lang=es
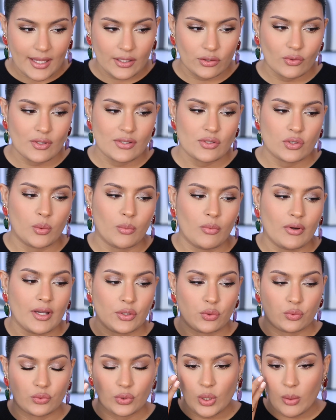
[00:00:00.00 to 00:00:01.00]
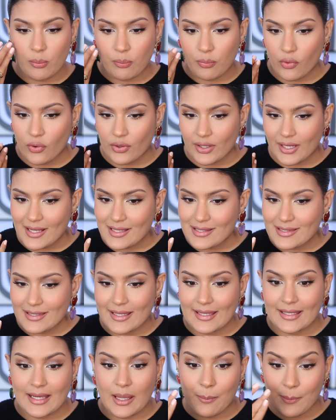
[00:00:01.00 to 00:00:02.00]
esto es como que tú te lo pones
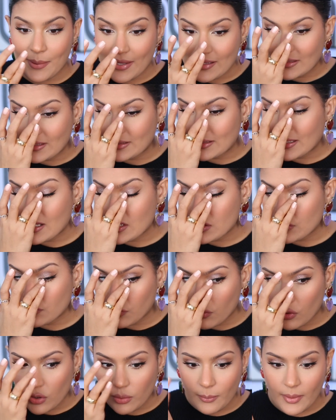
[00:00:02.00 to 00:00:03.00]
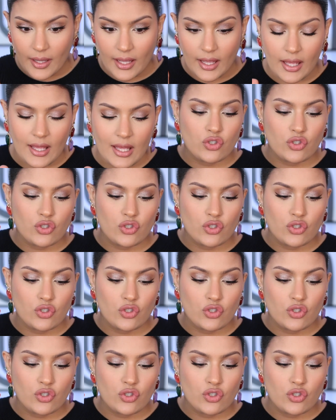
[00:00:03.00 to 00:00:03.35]
y la pieza se transforma.